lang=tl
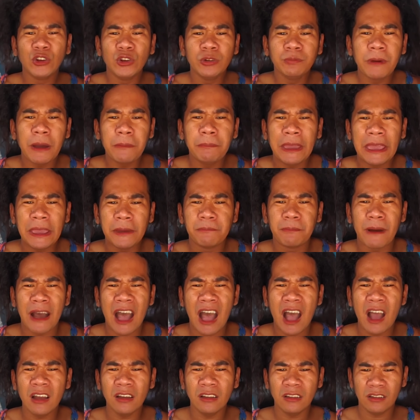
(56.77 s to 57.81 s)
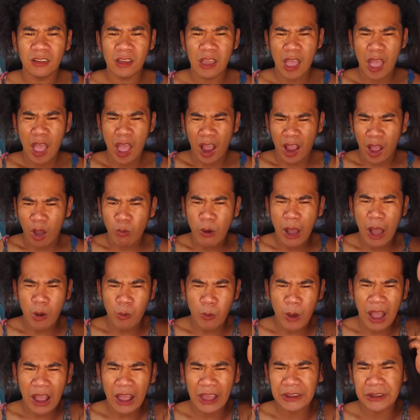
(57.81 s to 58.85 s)
Ganun ba, Bebang?
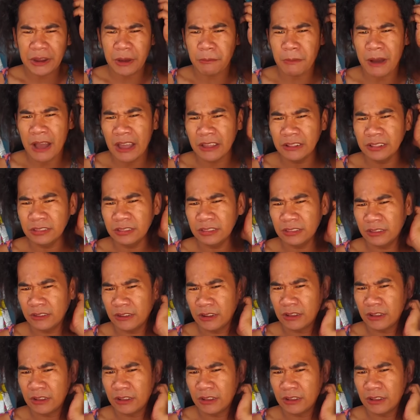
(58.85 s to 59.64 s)
Kawawa ka naman.